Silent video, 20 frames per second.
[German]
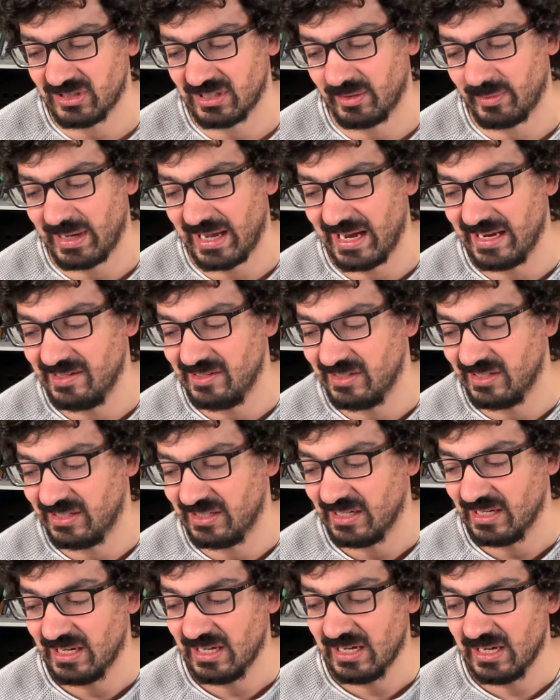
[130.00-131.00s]
aber eigentlich
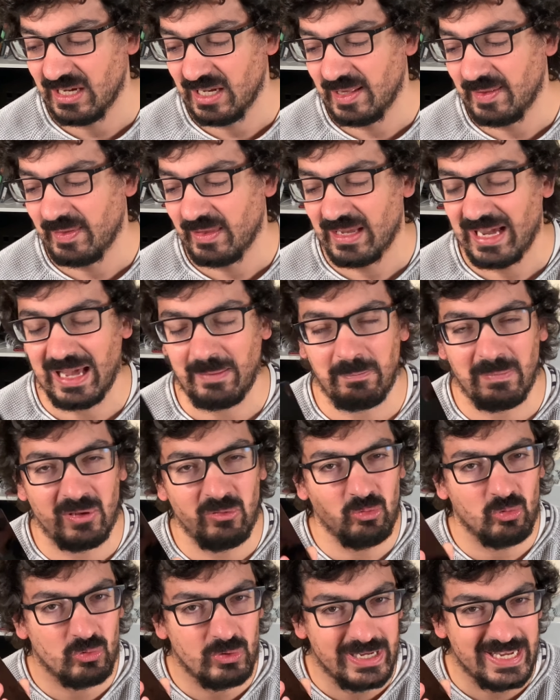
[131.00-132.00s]
hat
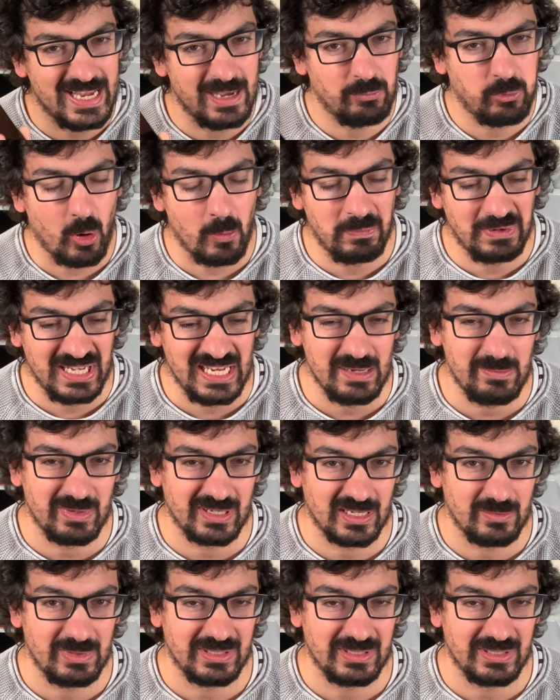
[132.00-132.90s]
man eher Probleme damit,